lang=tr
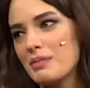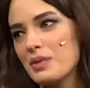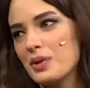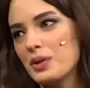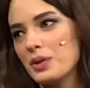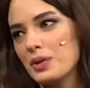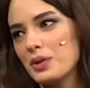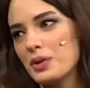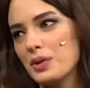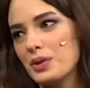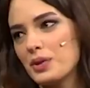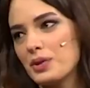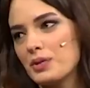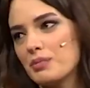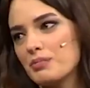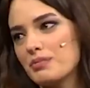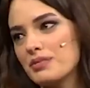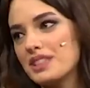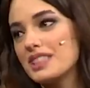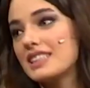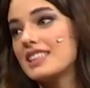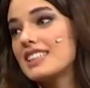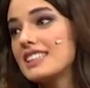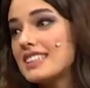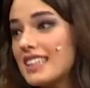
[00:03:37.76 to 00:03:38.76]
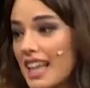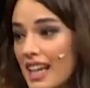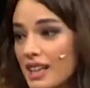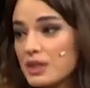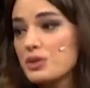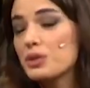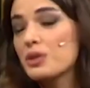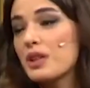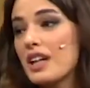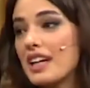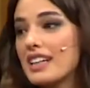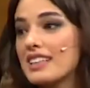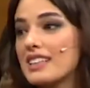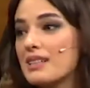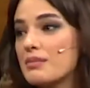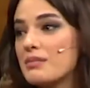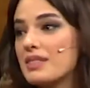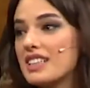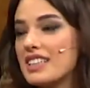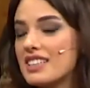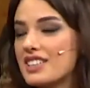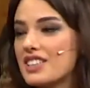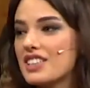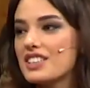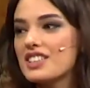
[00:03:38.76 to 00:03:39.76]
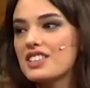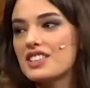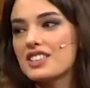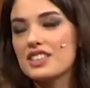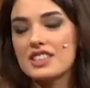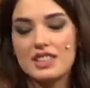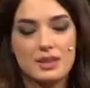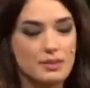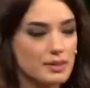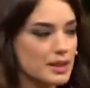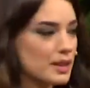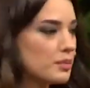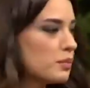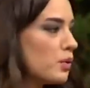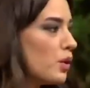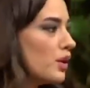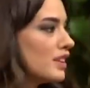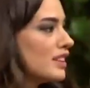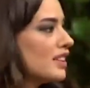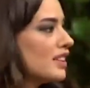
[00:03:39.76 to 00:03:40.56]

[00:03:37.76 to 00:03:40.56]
öğrenirsin yolluyorum. arkadaş işte yani? Selçuk Aydemir'le çalışınca bir de bu